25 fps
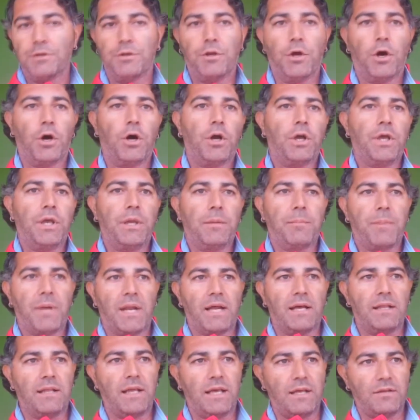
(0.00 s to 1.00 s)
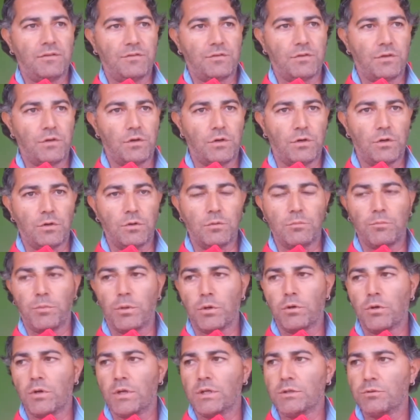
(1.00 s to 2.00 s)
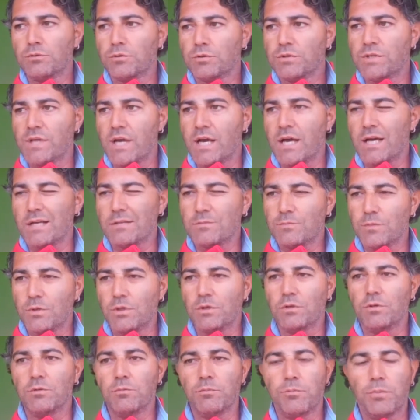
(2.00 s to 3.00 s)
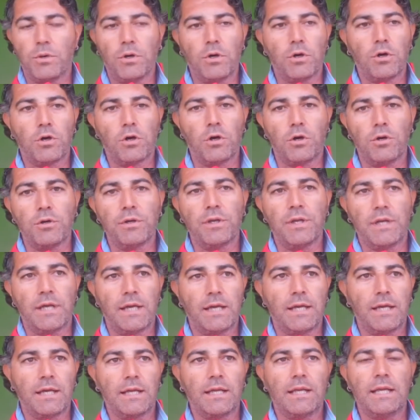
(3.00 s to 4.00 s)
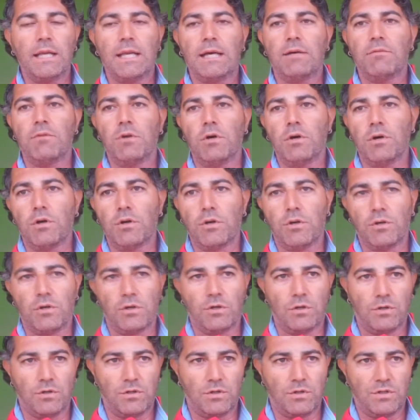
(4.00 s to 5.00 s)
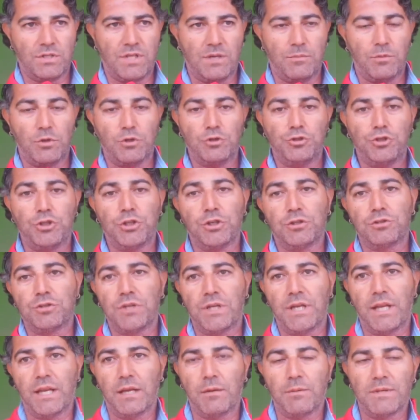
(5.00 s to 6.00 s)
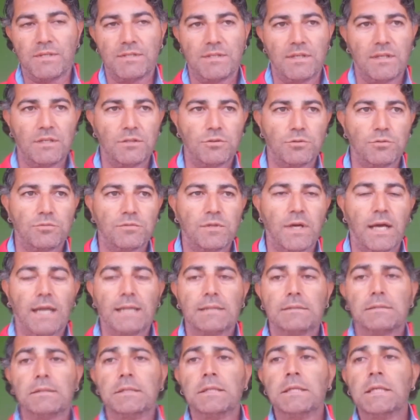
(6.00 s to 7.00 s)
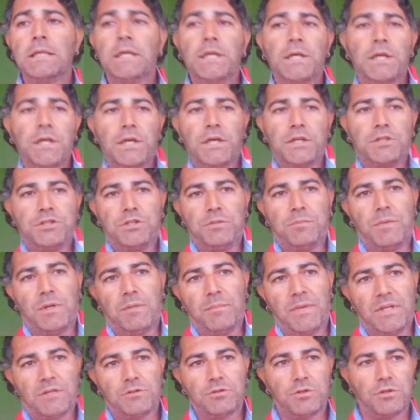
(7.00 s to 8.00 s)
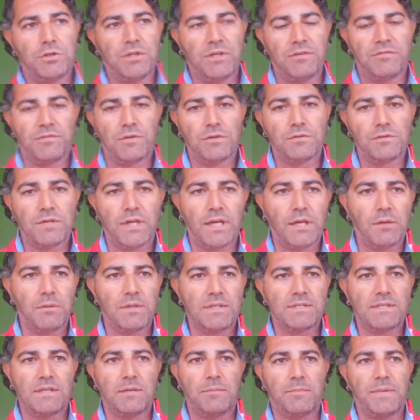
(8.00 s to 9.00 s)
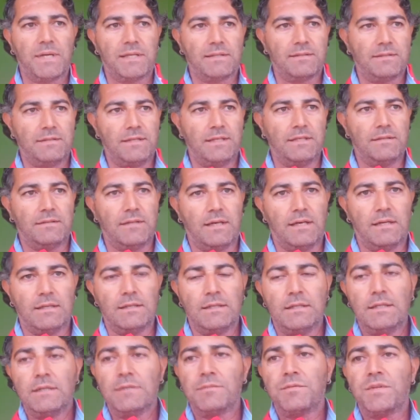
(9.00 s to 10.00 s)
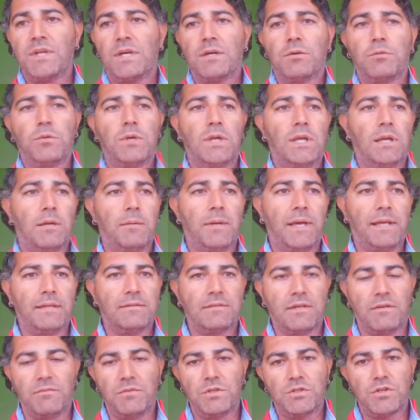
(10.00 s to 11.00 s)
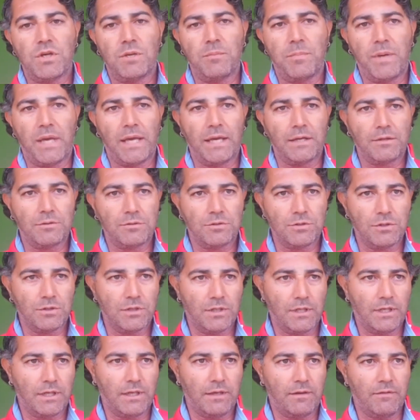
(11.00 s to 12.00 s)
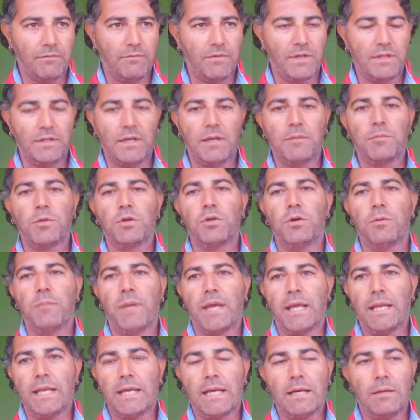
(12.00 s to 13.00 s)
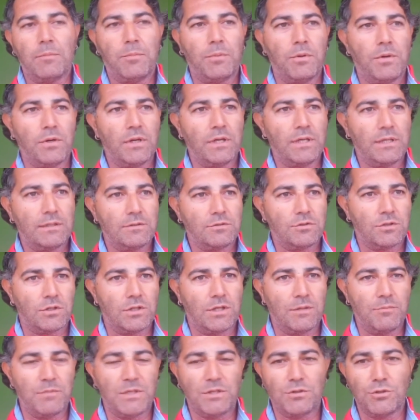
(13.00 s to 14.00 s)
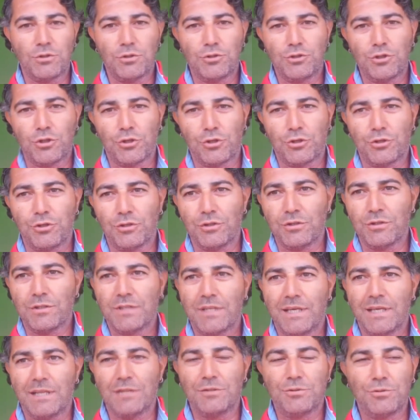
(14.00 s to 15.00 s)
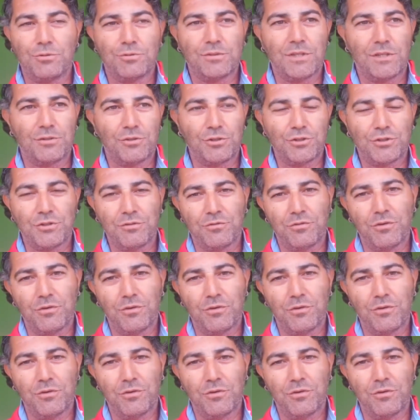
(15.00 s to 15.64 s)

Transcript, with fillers: Noi per adesso un po' con l'entusiasmo, un po' con eh, il lavoro siamo riusciti a ottenere questi risultati che ci permettono di affrontare questa partita tranquillamente, a viso aperto e vedremo domenica poi attorno a mezzogiorno che risultato esce